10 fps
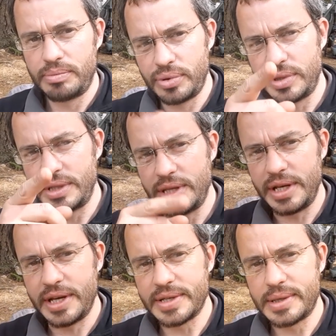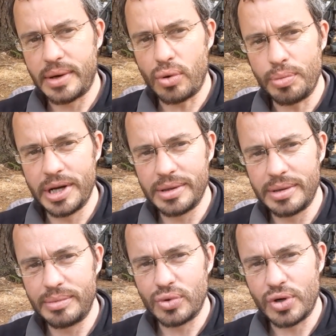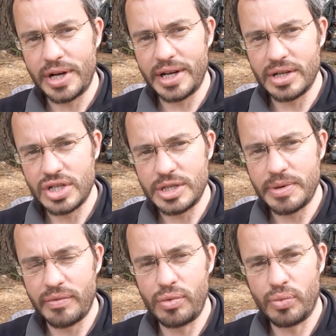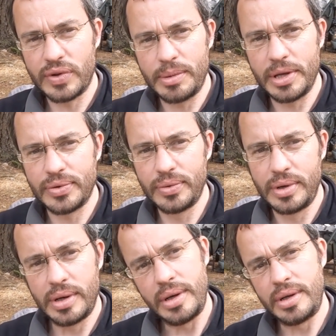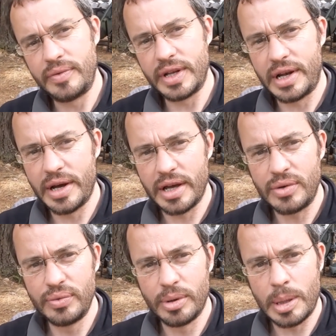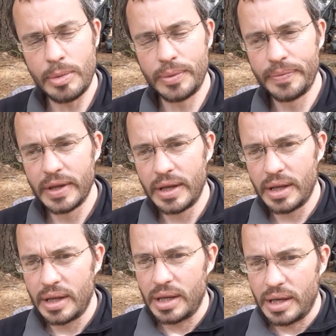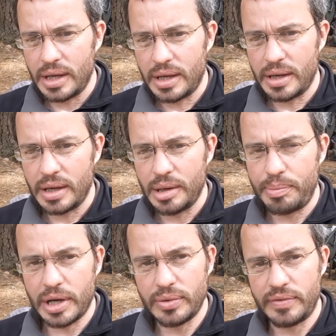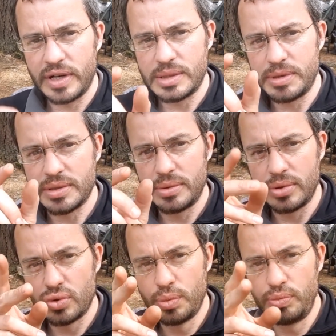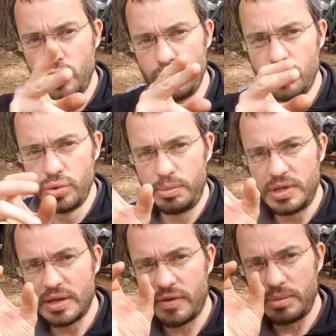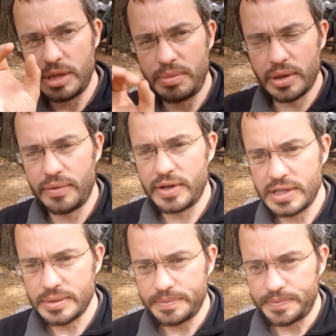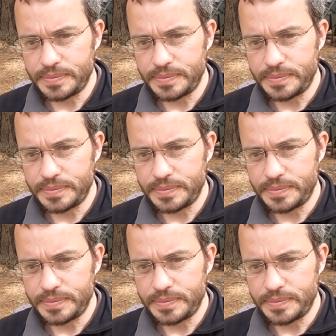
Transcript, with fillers: Petite dédicace à Romain, mon collègue. J'espère vous le montrer bientôt. Il, est, devait être là avec nous normalement. paire de fesses parce que je coupe debout et puis ça fait une petite paire de fesses.